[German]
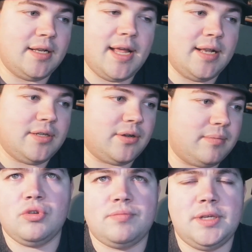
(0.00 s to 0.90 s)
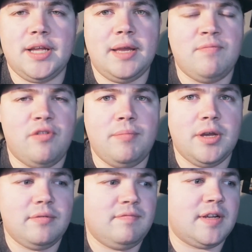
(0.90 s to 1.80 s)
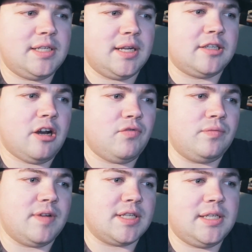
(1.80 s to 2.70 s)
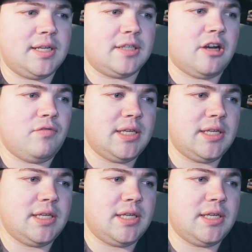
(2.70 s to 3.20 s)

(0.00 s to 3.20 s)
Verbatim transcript: Der Eltern. Muss mich da informieren, was ich da darf und was ich da darf.